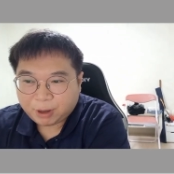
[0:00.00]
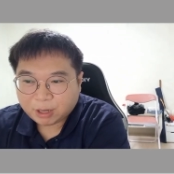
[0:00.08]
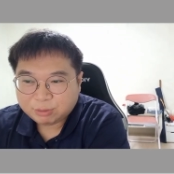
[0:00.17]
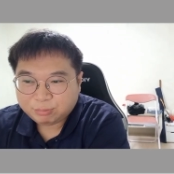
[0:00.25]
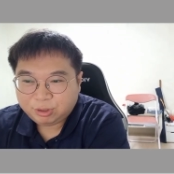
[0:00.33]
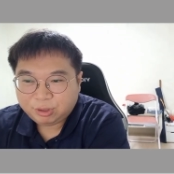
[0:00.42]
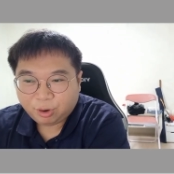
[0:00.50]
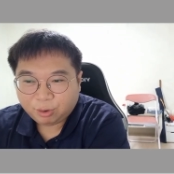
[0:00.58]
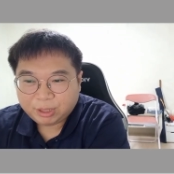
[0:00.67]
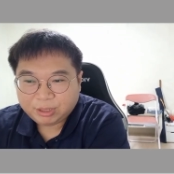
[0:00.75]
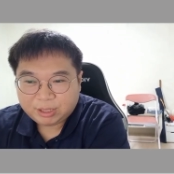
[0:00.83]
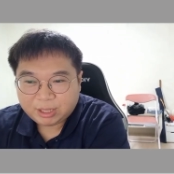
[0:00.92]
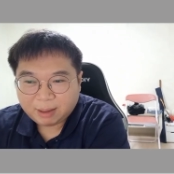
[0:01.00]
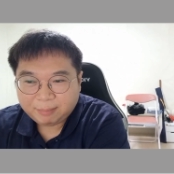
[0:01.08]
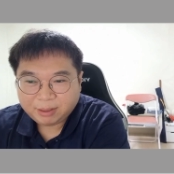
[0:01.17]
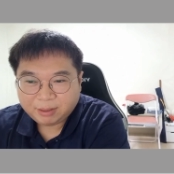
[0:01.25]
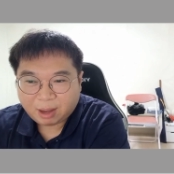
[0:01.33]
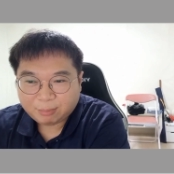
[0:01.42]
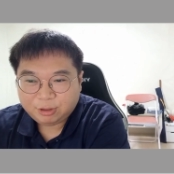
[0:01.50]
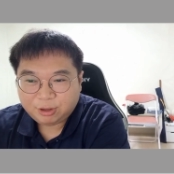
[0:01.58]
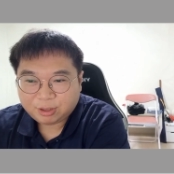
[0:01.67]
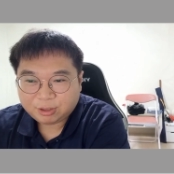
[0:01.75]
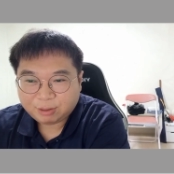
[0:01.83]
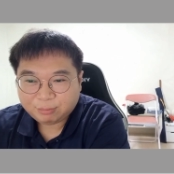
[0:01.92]
물론 박씨 부인은 엄연히 양반
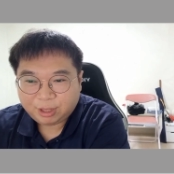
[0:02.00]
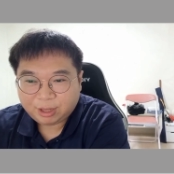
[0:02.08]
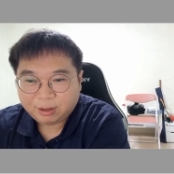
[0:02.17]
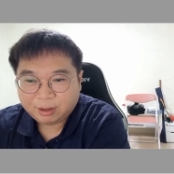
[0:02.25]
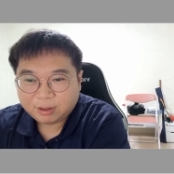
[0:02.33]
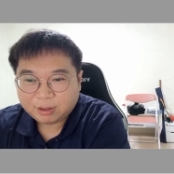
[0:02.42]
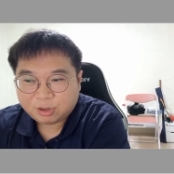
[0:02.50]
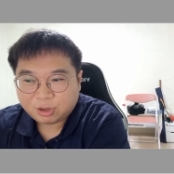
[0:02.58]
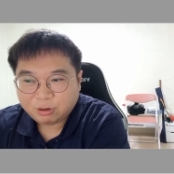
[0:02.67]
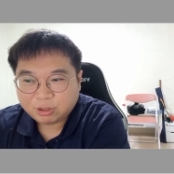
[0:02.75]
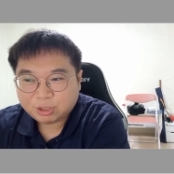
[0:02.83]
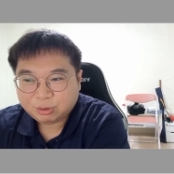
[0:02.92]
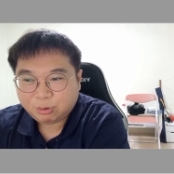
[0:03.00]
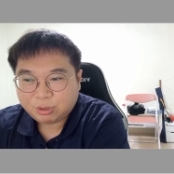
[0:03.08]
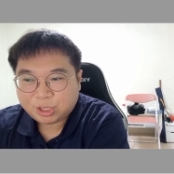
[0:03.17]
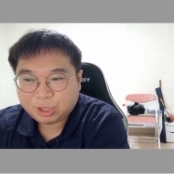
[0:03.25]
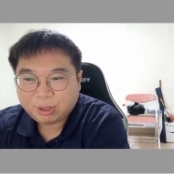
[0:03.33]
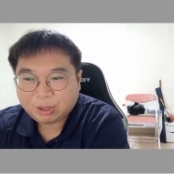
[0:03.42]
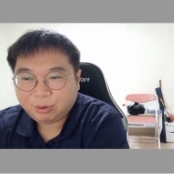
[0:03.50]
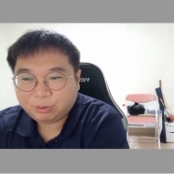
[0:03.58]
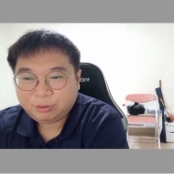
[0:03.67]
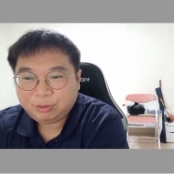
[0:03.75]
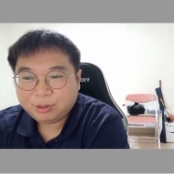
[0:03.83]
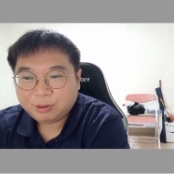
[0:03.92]
가문이었기 때문에 정식으로
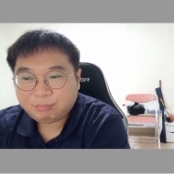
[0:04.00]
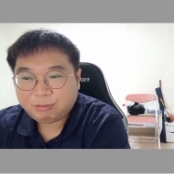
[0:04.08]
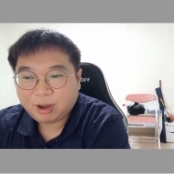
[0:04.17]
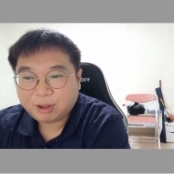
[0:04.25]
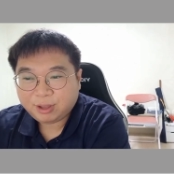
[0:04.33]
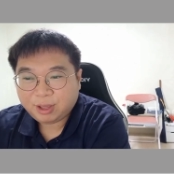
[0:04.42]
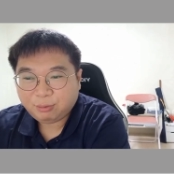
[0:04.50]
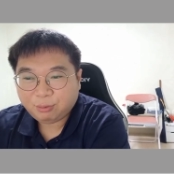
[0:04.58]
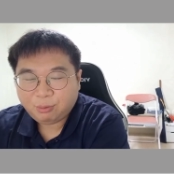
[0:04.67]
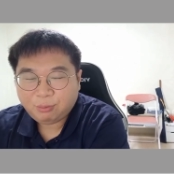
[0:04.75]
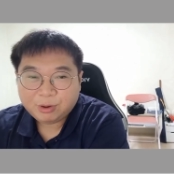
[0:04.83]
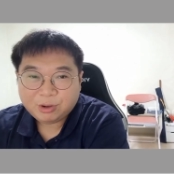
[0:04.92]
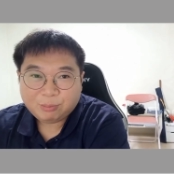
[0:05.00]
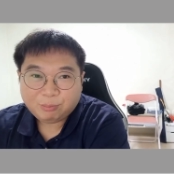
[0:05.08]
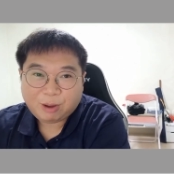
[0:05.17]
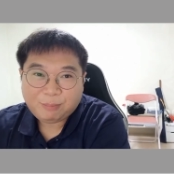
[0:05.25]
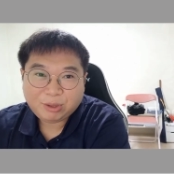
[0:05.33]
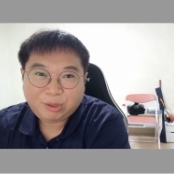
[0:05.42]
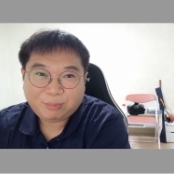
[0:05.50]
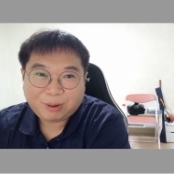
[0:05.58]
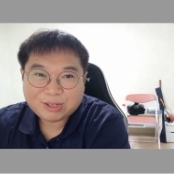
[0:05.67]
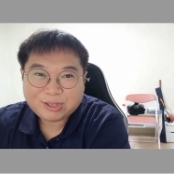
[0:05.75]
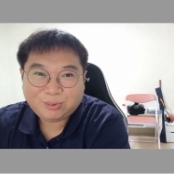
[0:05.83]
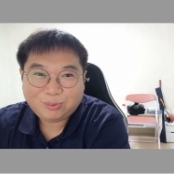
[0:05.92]
재혼하는 것은 불가능했고, 뭐
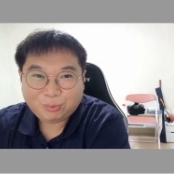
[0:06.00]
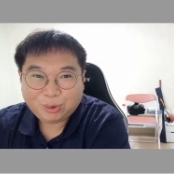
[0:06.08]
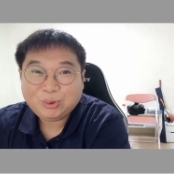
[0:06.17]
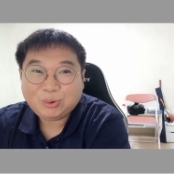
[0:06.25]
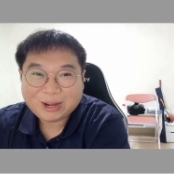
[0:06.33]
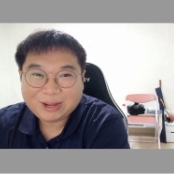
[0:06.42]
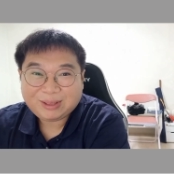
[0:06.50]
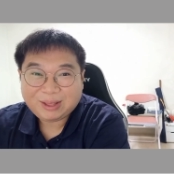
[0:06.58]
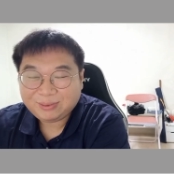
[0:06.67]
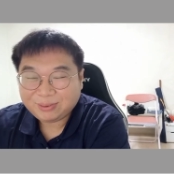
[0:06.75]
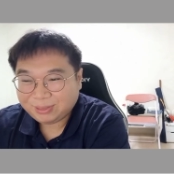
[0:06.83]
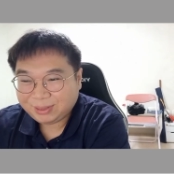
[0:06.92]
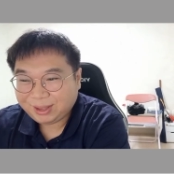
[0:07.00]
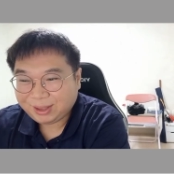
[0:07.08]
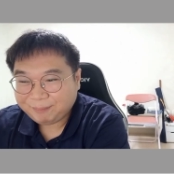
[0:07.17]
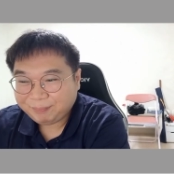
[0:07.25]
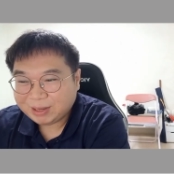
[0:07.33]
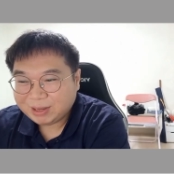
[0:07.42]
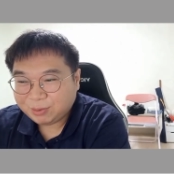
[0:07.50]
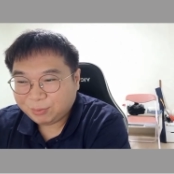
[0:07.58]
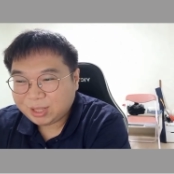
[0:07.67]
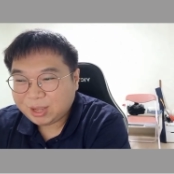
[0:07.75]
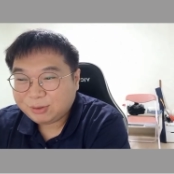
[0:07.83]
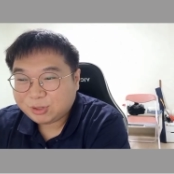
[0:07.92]
한마디로 말하자면 외도를 하겠다는 건데,
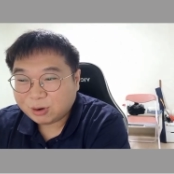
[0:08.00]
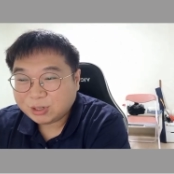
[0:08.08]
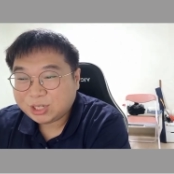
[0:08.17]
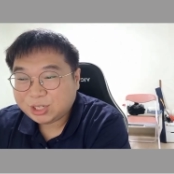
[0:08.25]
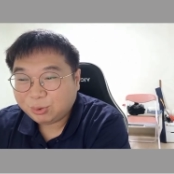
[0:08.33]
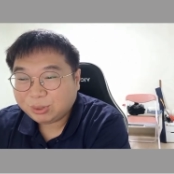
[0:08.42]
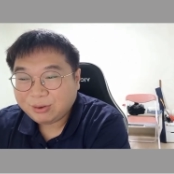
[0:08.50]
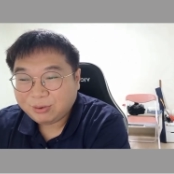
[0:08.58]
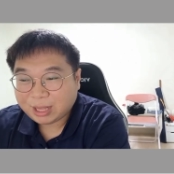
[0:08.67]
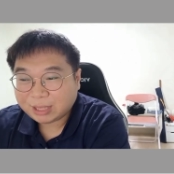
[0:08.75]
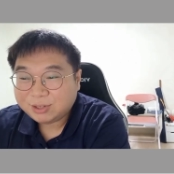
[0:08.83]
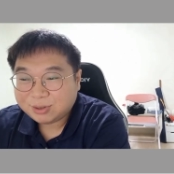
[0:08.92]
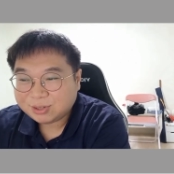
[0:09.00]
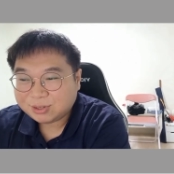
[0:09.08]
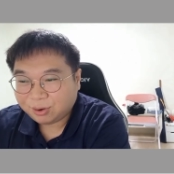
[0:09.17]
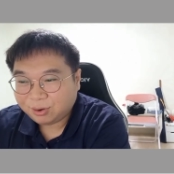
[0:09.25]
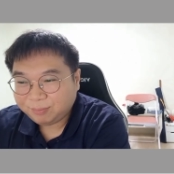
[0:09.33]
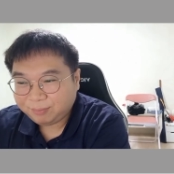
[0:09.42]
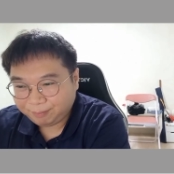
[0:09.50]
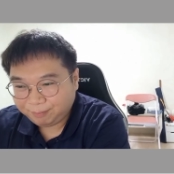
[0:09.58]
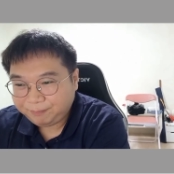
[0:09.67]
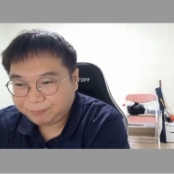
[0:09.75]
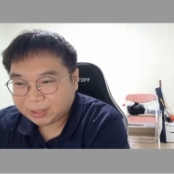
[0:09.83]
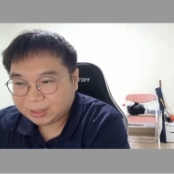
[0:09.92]
왜냐면 정식 이혼한 건 아니죠,
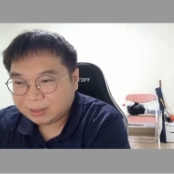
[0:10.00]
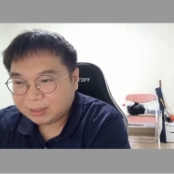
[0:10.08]
그죠?